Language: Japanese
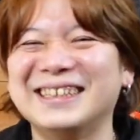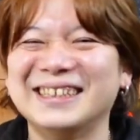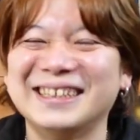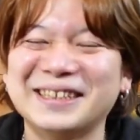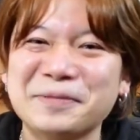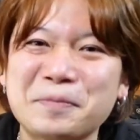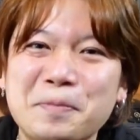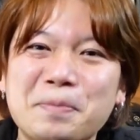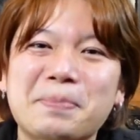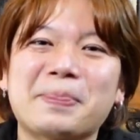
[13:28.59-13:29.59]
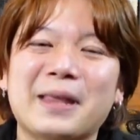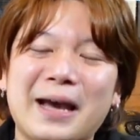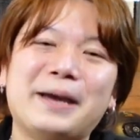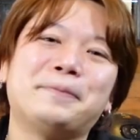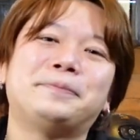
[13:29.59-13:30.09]
い、そういうことでで
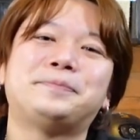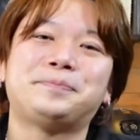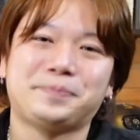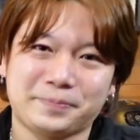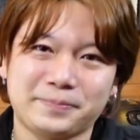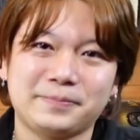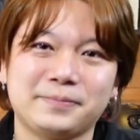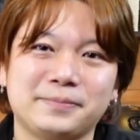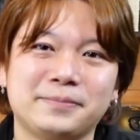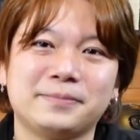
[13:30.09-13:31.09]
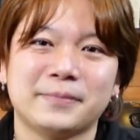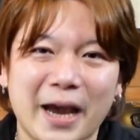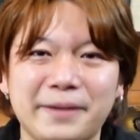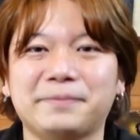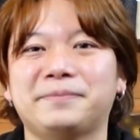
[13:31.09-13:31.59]
は、はい、また
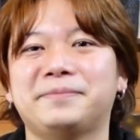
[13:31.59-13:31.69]
はい、